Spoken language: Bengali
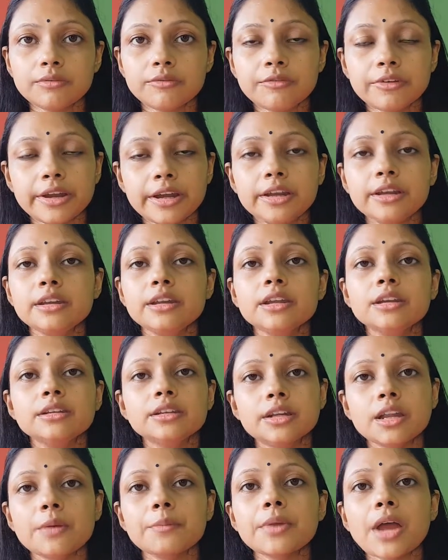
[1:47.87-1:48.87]
ফ্রেন্ডের
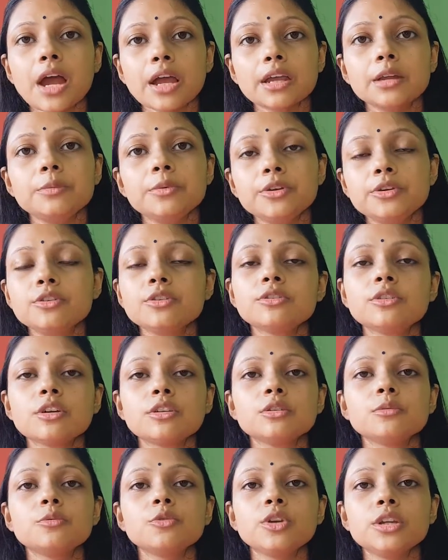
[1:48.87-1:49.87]
যেটা আমি আগের ভিডিওতে
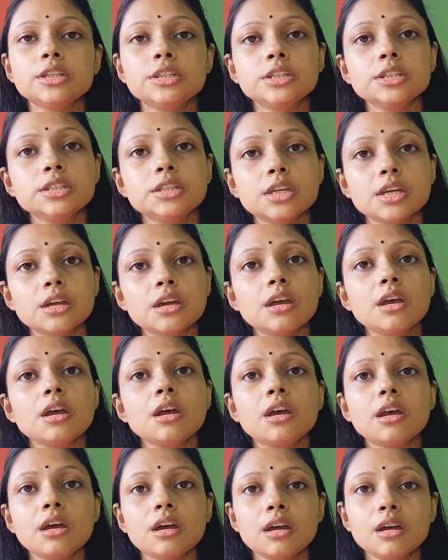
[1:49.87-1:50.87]
তো বলেছি যে
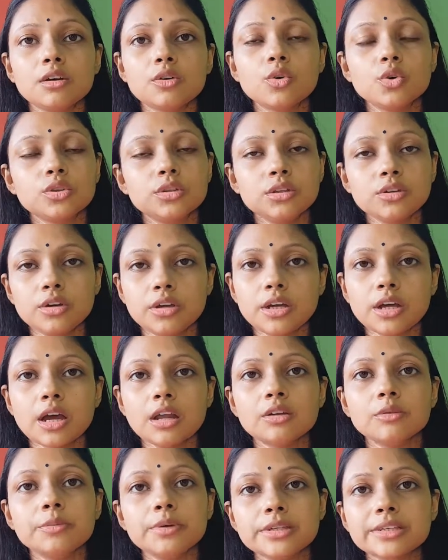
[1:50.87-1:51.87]
ক্ষতি হয়ে
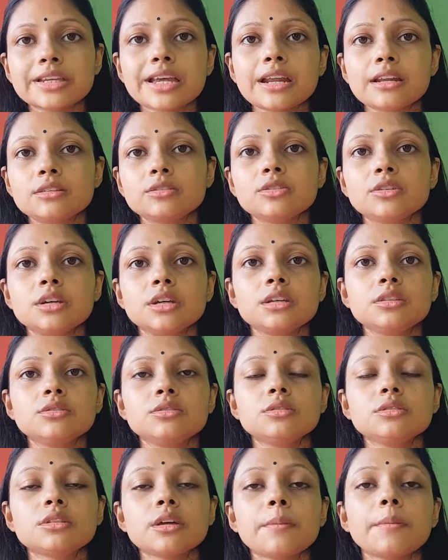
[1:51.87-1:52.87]
গেল ভিসক্যারেজ হয়ে
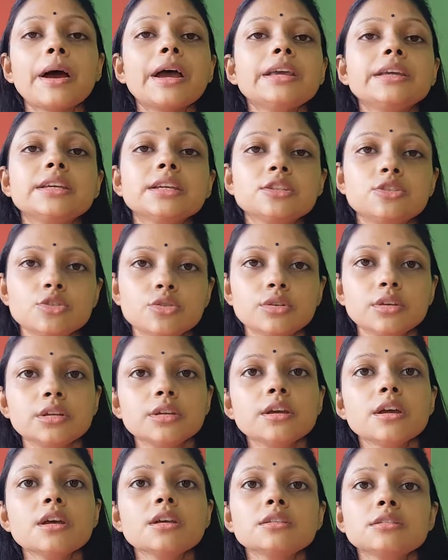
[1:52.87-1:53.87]
গেছিলো তার বাইকে চড়ি
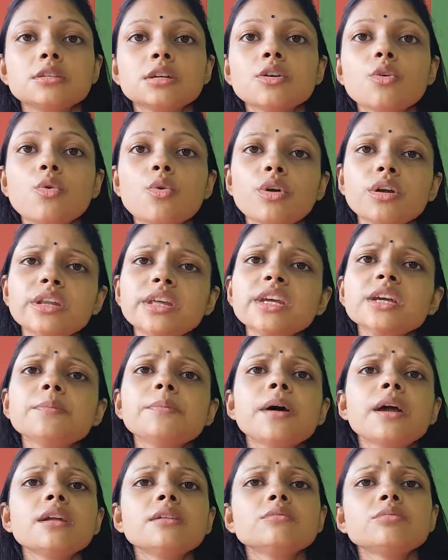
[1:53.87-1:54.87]
সে
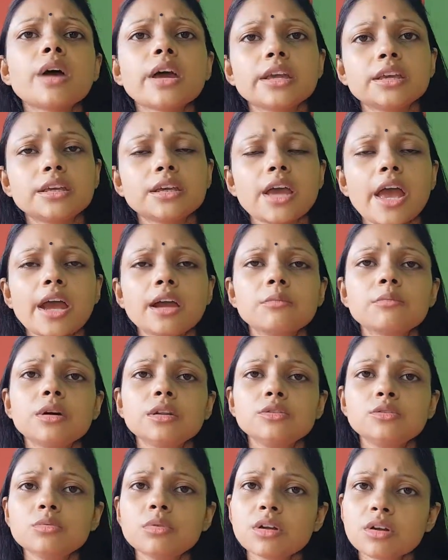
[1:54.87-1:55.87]
অনেকবার বাইকে
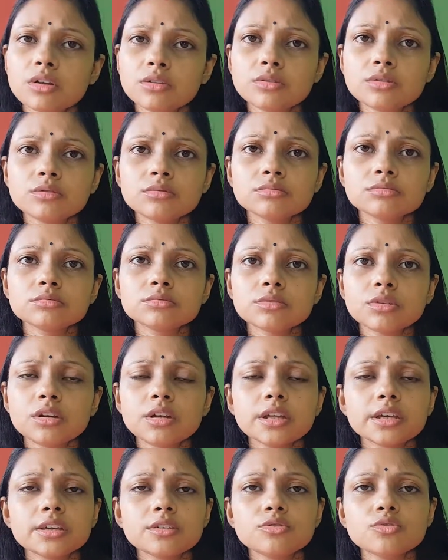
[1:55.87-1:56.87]
একবার দুবার হয়তো
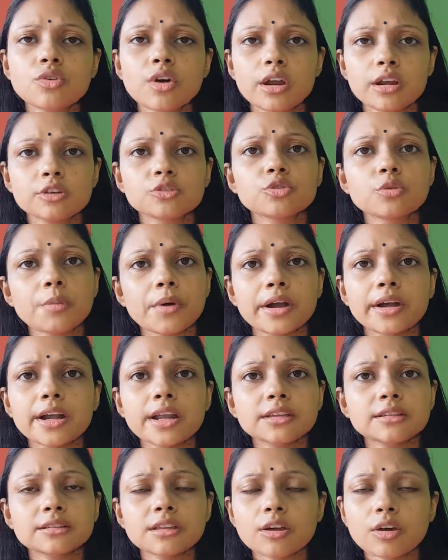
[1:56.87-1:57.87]
চললে কিছু হয় না সমান
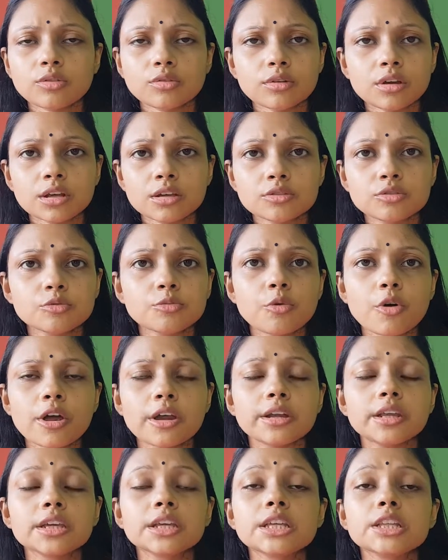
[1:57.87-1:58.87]
রাস্তায় অতটা কিছু
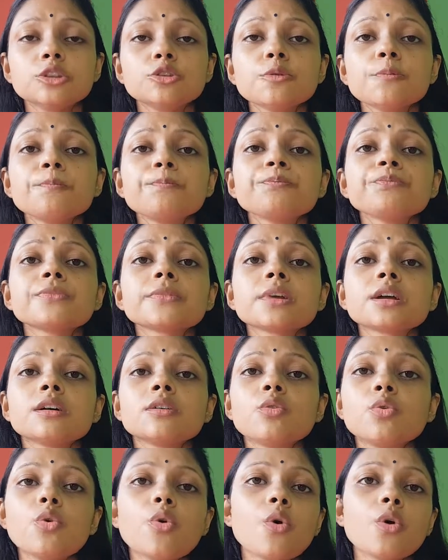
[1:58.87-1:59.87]
হয় না কিন্তু
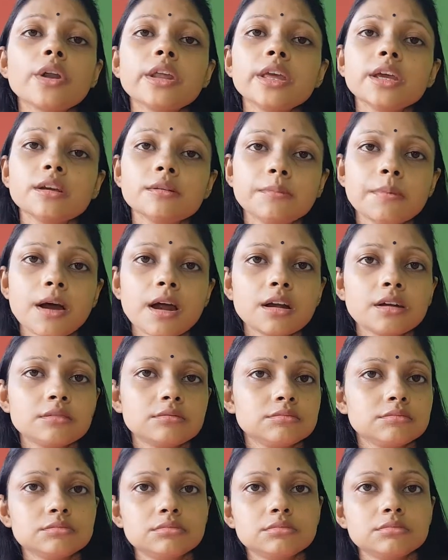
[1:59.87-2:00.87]
ও অনেকবার
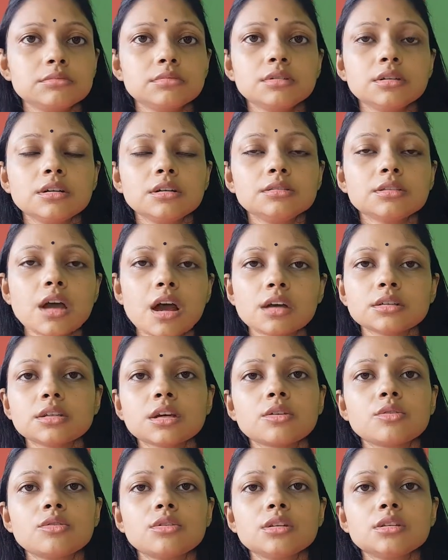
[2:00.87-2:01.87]
যা
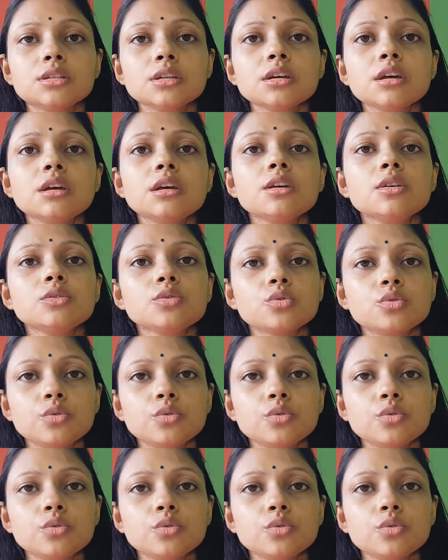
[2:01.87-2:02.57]
আশা করেছে তো